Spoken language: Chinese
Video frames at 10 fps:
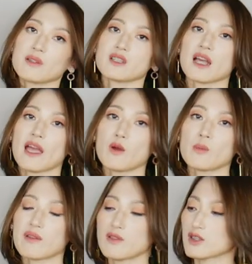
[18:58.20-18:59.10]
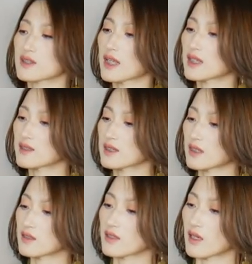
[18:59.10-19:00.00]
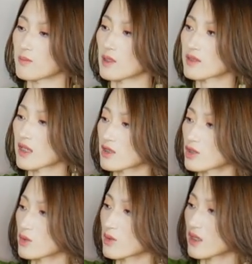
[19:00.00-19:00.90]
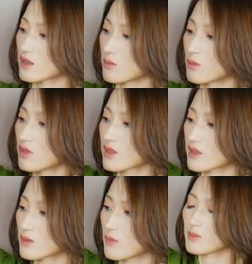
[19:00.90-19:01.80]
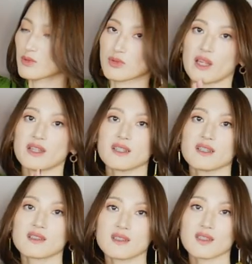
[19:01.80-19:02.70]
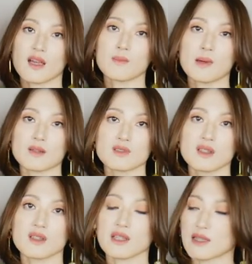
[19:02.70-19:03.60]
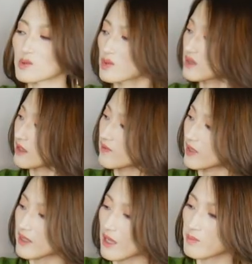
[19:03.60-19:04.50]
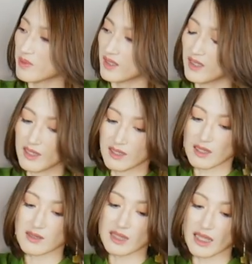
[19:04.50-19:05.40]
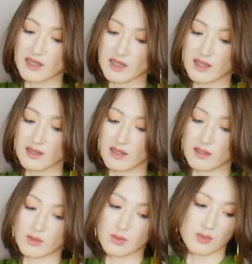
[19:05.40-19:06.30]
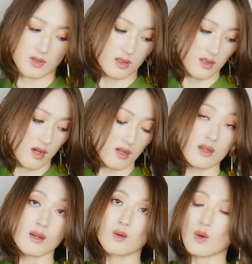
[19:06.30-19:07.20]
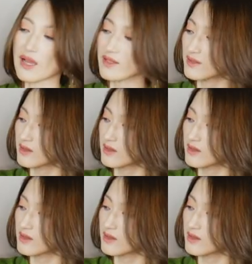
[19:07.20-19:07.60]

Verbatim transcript: 面是含有 百分之三十三 的羊毛，但是手感上摸呢是不出来任何羊毛的感觉，相反它比刚才这一件裤子要更滑一